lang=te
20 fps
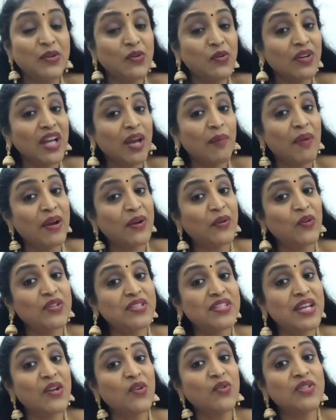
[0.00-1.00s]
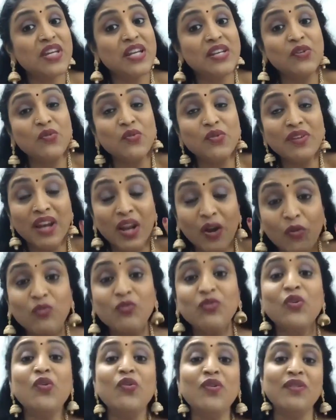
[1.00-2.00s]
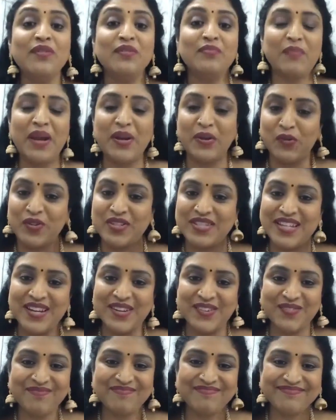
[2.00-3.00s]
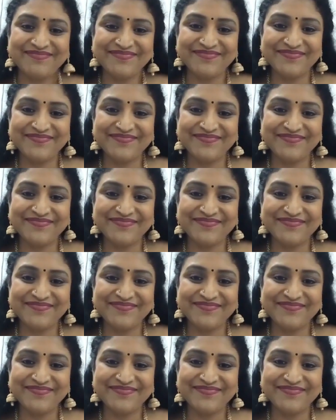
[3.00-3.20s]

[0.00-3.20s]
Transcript: జెన్యున్గా బయటకు వచ్చాను జెన్యున్ లవ్తో బయటకు వచ్చాను